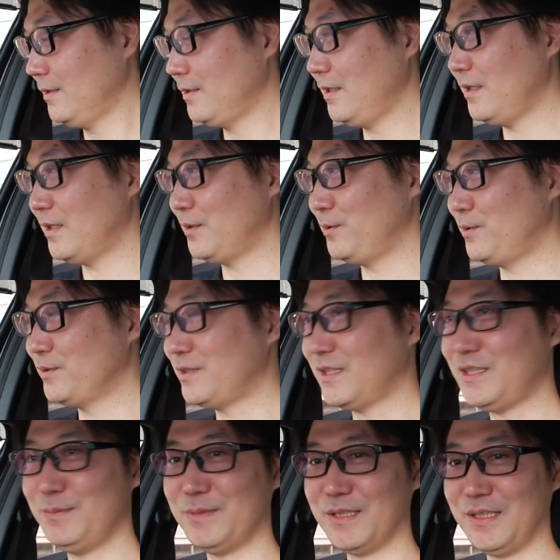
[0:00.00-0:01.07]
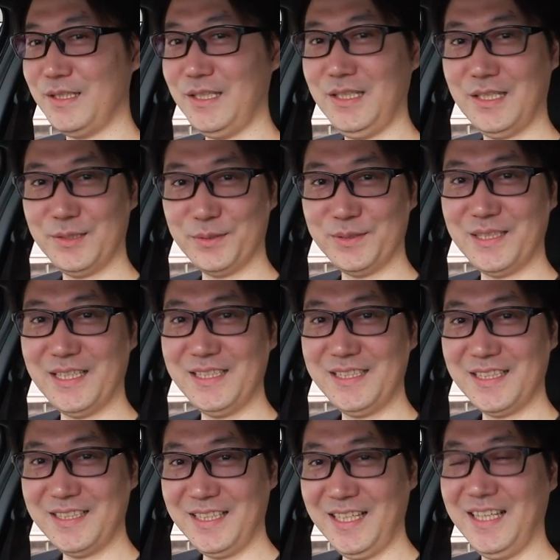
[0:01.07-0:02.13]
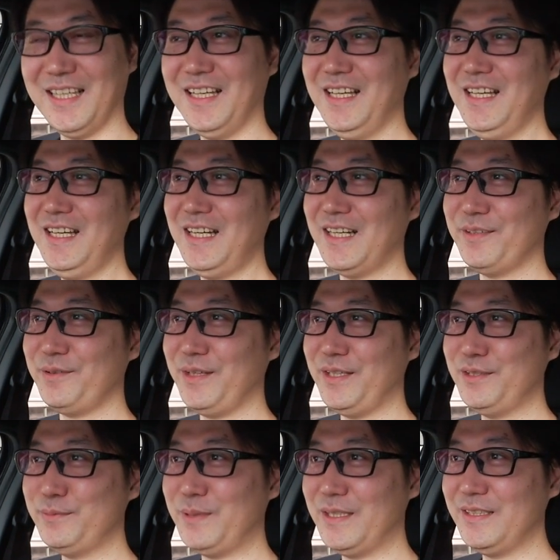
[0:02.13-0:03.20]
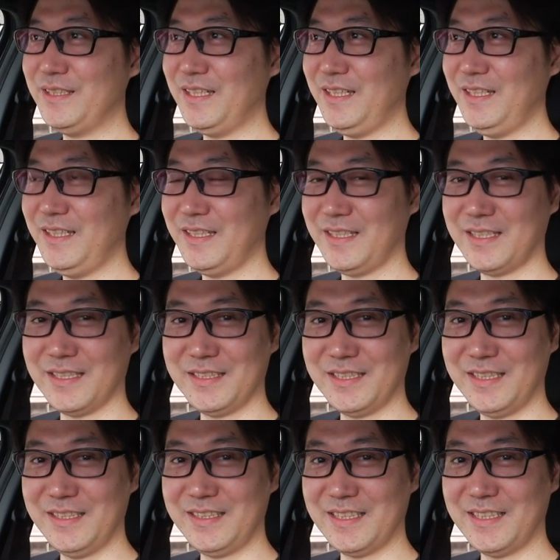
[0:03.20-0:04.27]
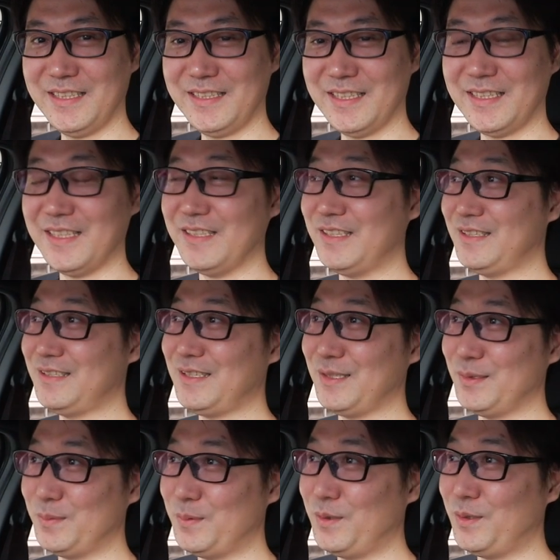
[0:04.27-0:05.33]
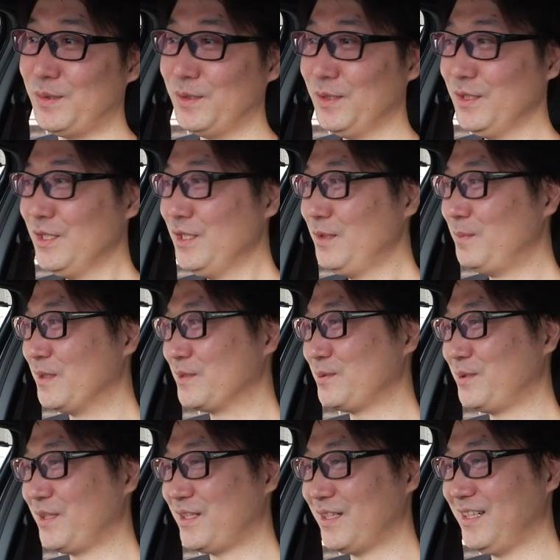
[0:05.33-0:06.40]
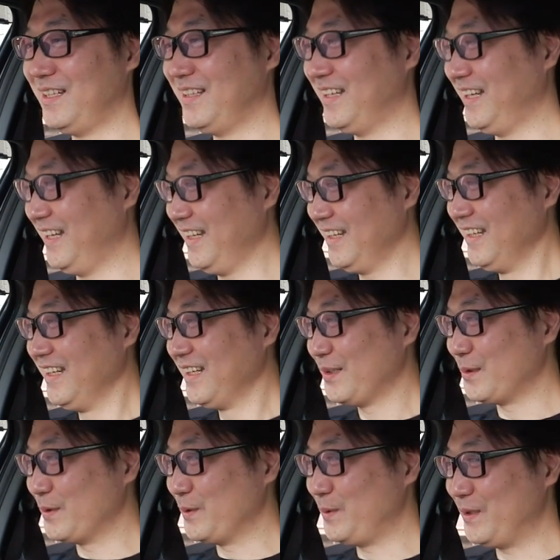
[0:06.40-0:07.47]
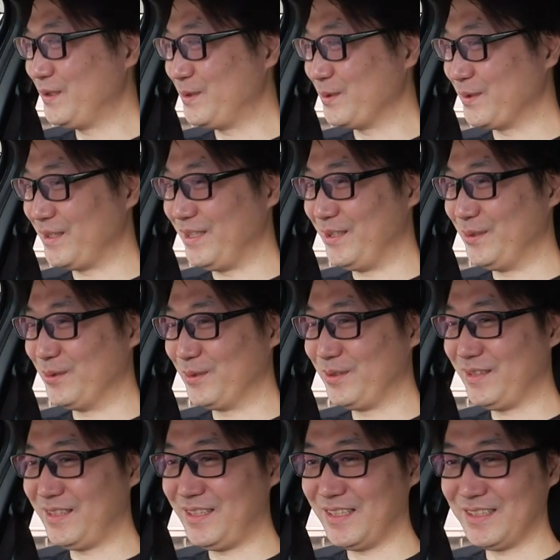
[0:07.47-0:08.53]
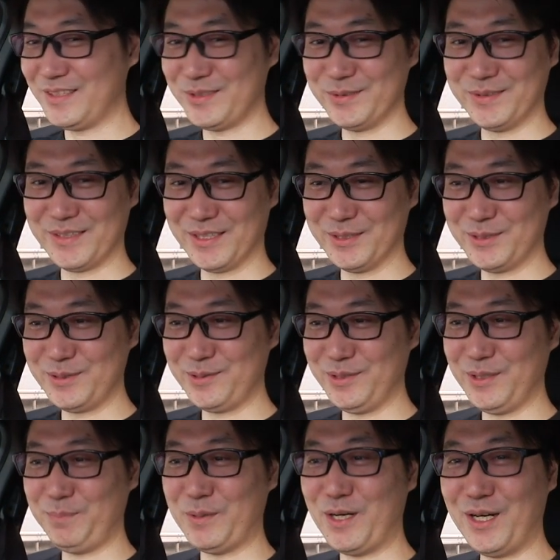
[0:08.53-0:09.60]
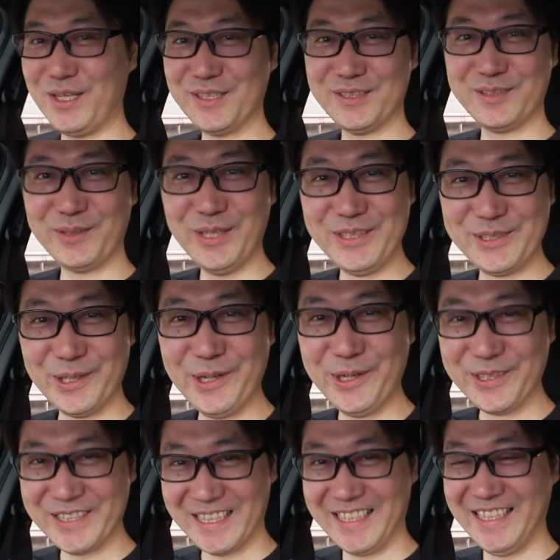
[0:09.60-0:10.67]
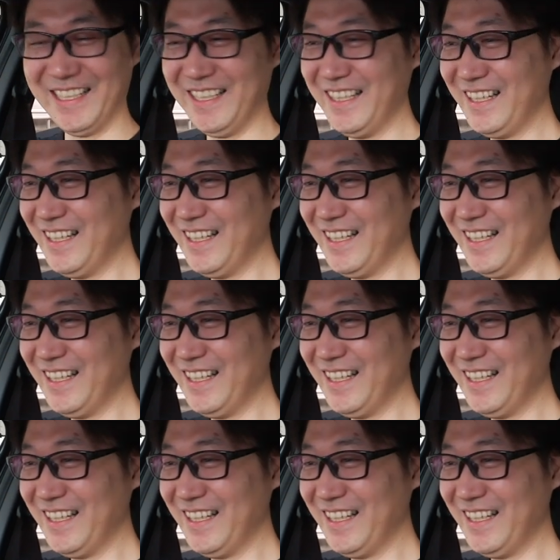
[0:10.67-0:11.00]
で、あの、さっきまでね、あの、台車で、あの、N 版ね、えー、貸していただいてたんですけども、まあ、それからね、このフィットに乗った瞬間、すごい、やっぱ、ああ、すごい乗用車に、